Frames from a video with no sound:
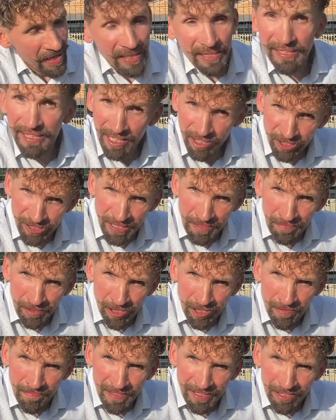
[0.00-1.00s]
Także
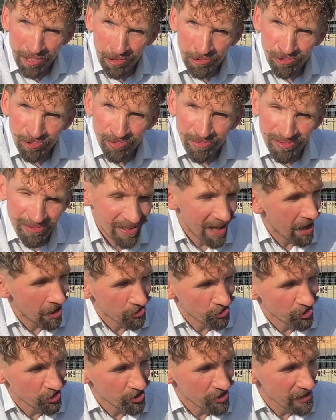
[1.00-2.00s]
zapraszamy do, na
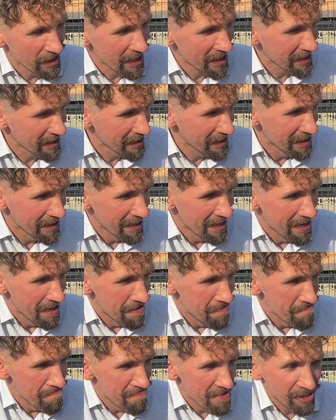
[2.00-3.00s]
odcinek.
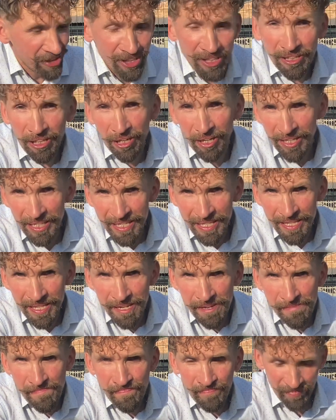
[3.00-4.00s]
Myślę trochę
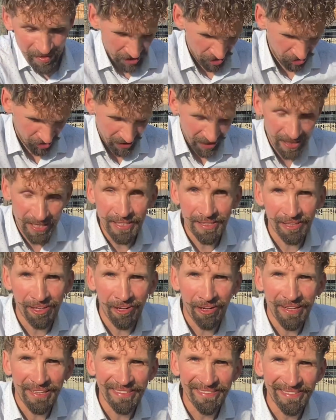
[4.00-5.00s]
inny, też takiej
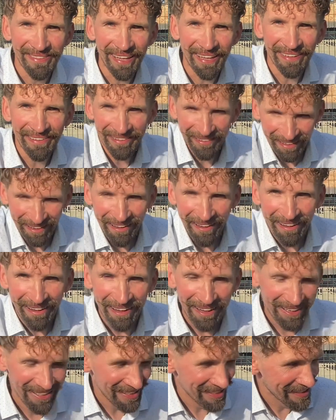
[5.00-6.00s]
trochę innej
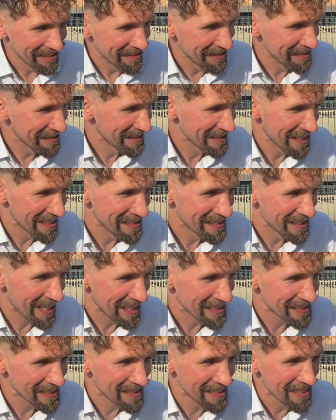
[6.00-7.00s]
e,
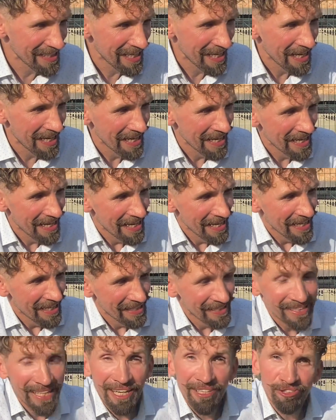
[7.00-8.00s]
inscenizacji.
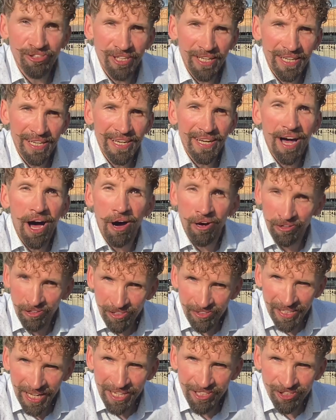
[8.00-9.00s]
Także
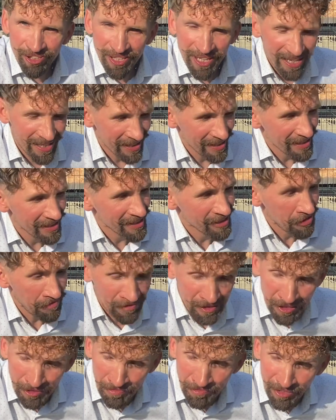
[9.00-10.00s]
oglądajcie,
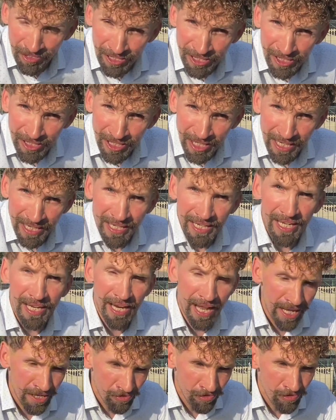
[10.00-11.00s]
subskrybujcie,
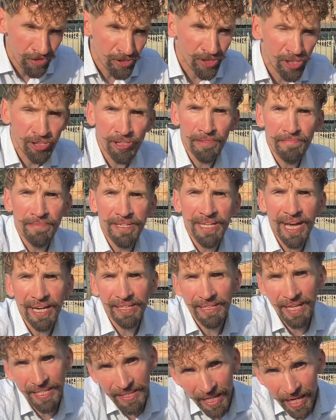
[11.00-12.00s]
lajkujcie, żeby
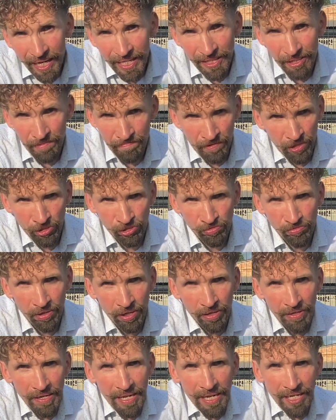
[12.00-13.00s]
jak najdalej to
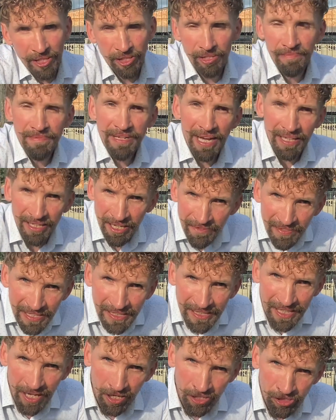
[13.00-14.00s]
poszło, żeby jak
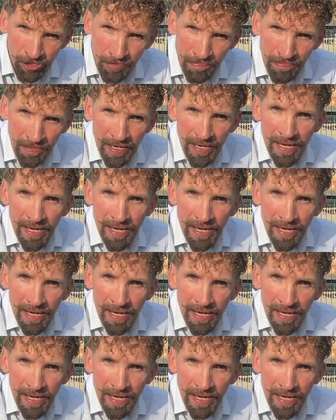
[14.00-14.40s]
najwięcej osób